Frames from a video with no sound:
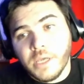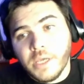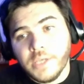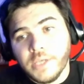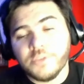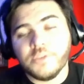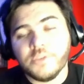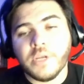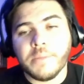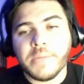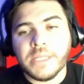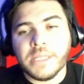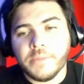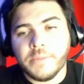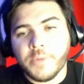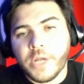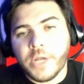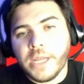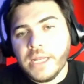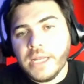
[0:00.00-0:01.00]
Y seguramente
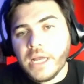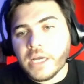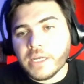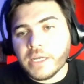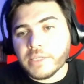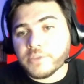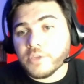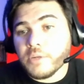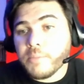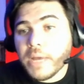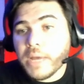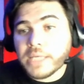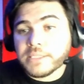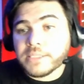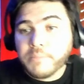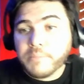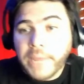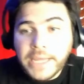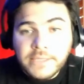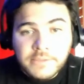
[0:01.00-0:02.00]
por ahí las que son
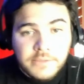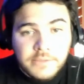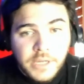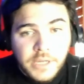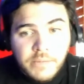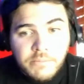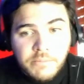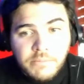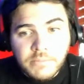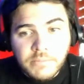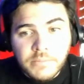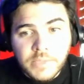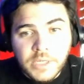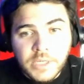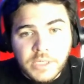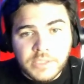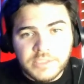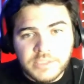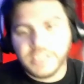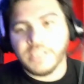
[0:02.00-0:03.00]
más mainstream
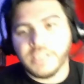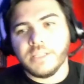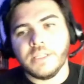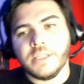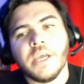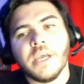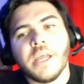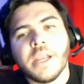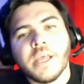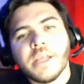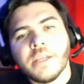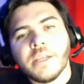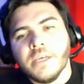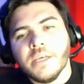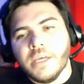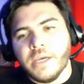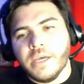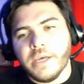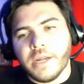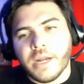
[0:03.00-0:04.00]
sí tienen
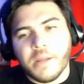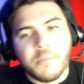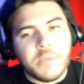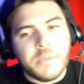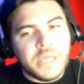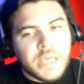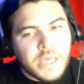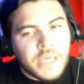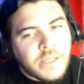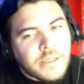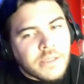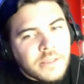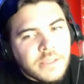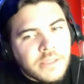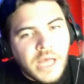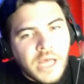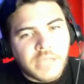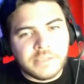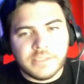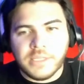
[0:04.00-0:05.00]

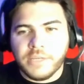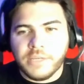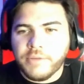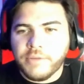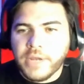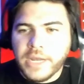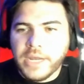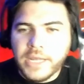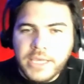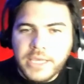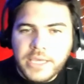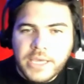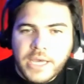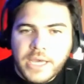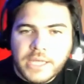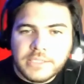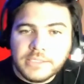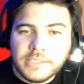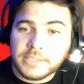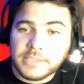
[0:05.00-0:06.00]
herramientas,
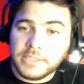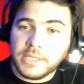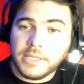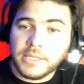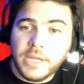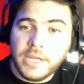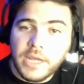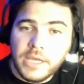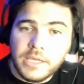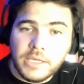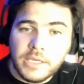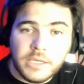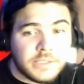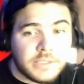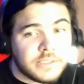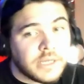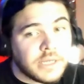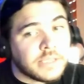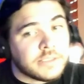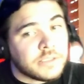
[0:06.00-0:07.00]
librerías y etcétera, y
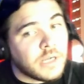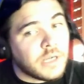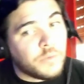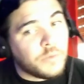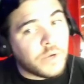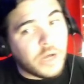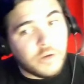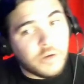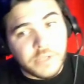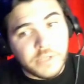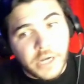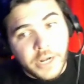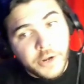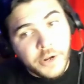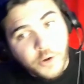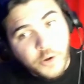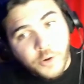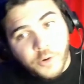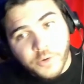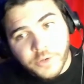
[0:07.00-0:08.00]
quizás algunas otras
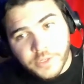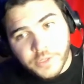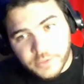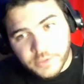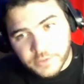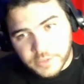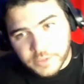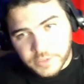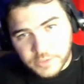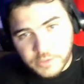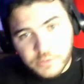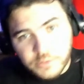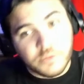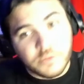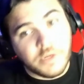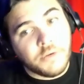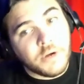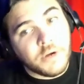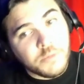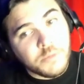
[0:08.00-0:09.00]
no. Y entonces es un
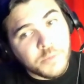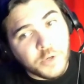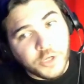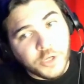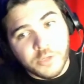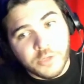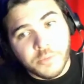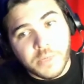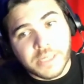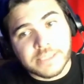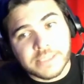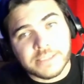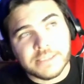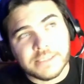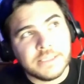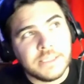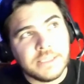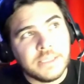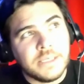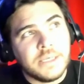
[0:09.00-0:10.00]
trabajo un poquito más
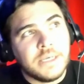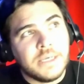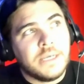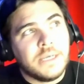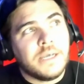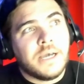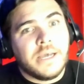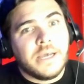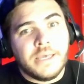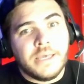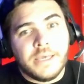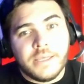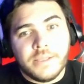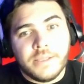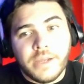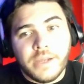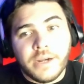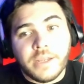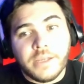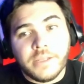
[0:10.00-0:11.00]
eh,
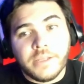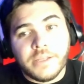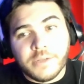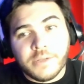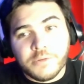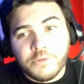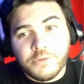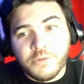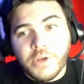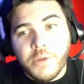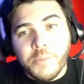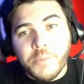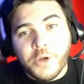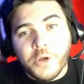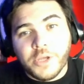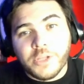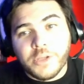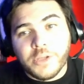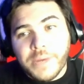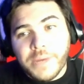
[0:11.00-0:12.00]
de arquitectura, un
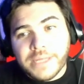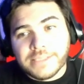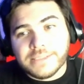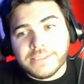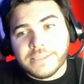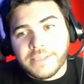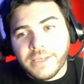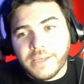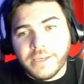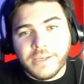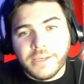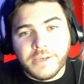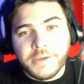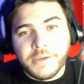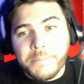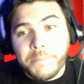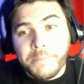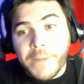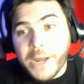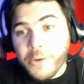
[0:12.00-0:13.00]
poquito más
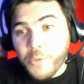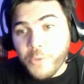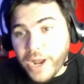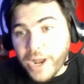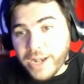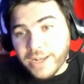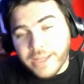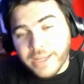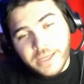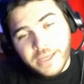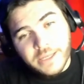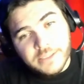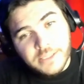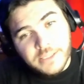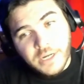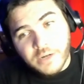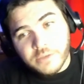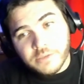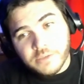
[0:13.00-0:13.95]
eh, manual que hay que hacerlo